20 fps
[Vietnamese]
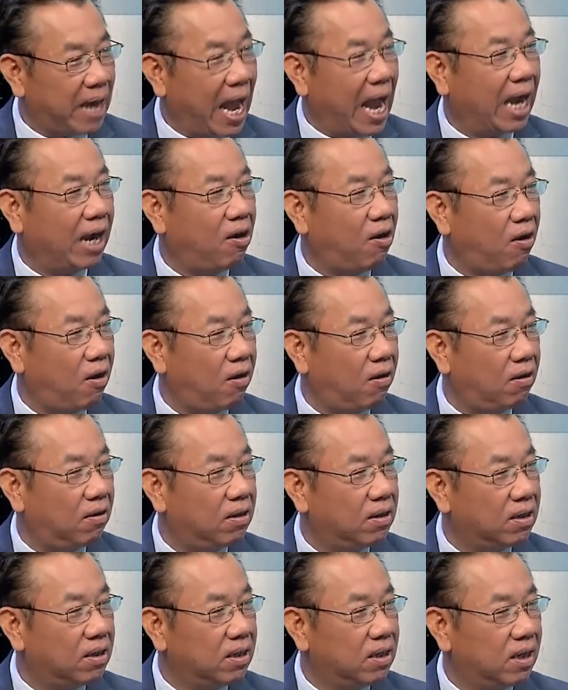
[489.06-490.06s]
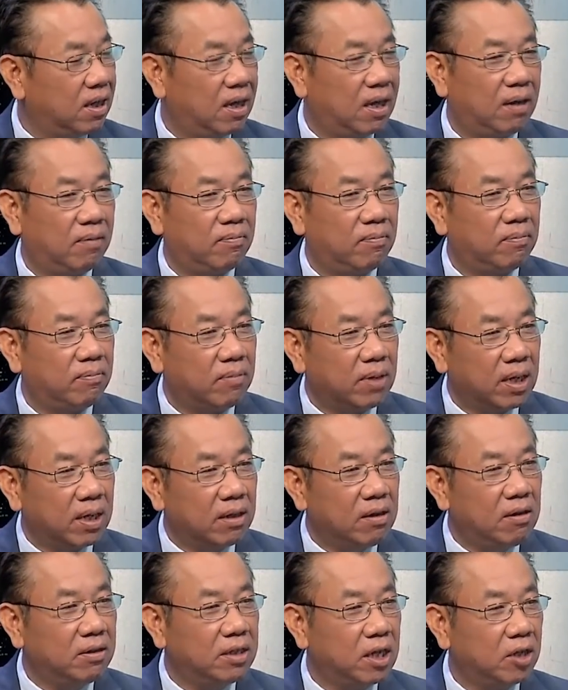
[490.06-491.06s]
đảng họ um,
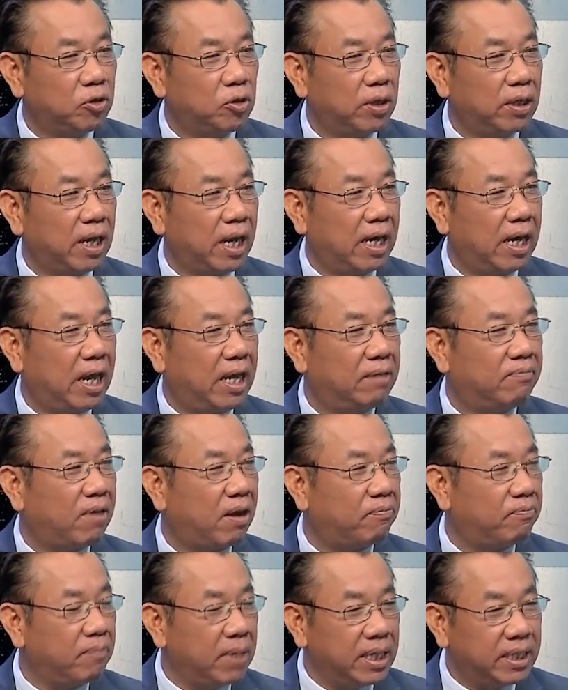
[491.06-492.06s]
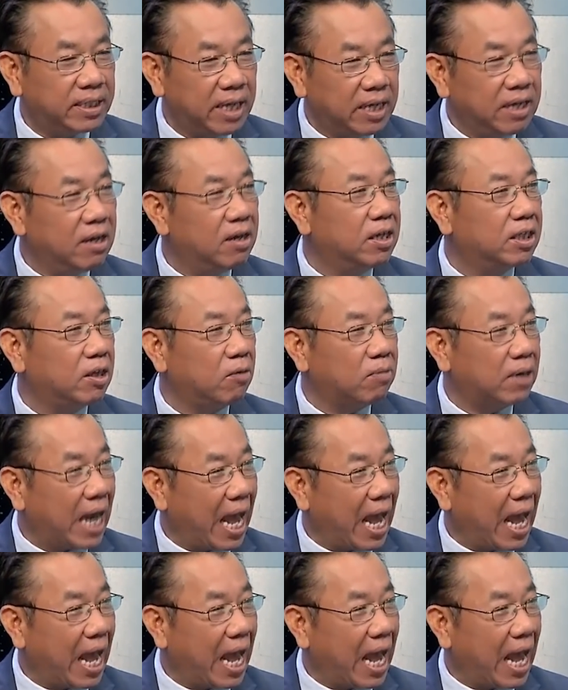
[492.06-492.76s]
đưa những cái chuyện này lên và chính người trong cái